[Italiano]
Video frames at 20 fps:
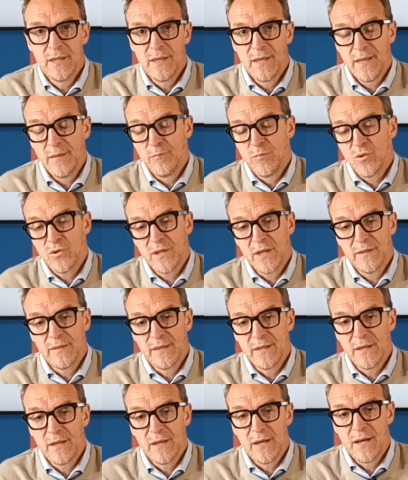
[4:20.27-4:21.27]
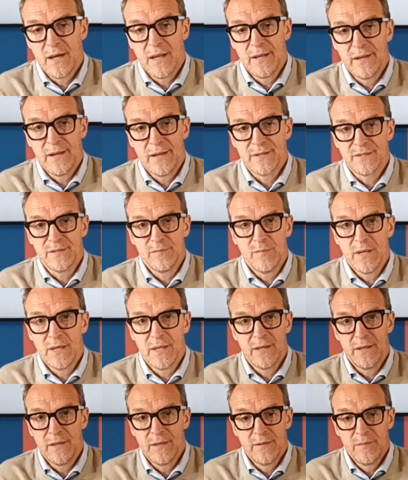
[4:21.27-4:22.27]
è importante allenarsi
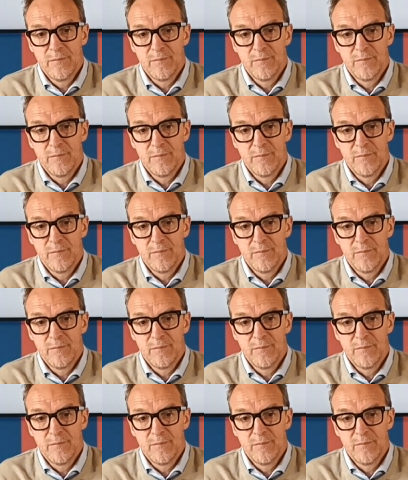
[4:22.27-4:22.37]
bene,